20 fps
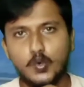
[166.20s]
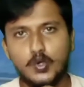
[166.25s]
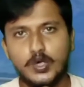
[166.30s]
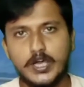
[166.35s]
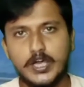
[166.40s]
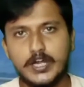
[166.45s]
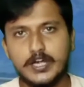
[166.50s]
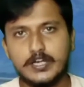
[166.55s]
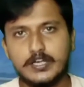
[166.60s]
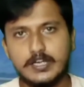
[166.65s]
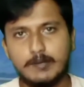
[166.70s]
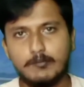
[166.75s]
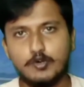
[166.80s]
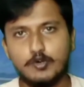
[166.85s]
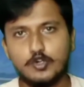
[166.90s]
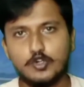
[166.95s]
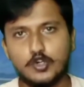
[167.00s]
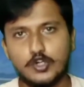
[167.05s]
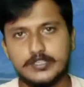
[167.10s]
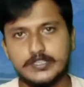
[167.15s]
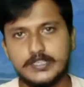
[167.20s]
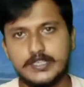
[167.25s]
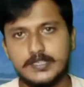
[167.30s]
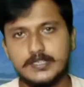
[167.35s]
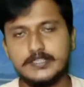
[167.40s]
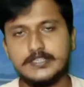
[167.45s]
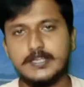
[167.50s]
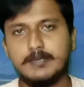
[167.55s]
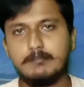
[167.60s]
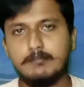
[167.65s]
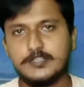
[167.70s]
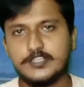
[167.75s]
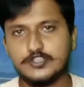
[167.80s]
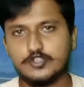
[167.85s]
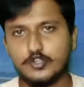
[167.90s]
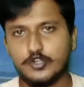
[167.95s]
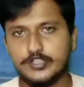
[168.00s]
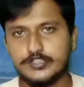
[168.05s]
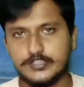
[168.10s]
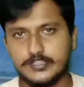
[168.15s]
উলার নামক হ্রদে গিয়ে
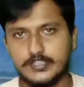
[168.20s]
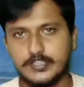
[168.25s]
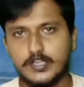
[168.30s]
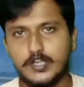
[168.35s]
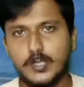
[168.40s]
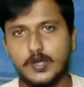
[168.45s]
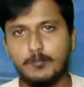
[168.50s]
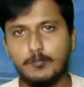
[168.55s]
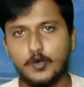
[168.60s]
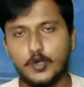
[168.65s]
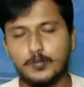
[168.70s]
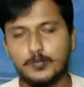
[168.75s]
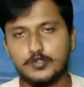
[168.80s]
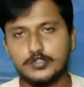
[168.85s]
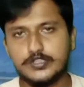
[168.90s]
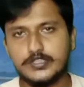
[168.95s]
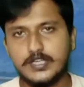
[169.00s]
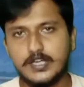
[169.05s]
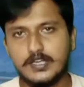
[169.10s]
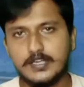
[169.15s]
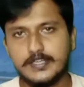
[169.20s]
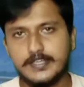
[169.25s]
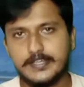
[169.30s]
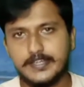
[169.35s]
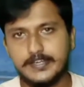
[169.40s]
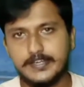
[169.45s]
মিশিত হয়েছে পরবর্তীকালে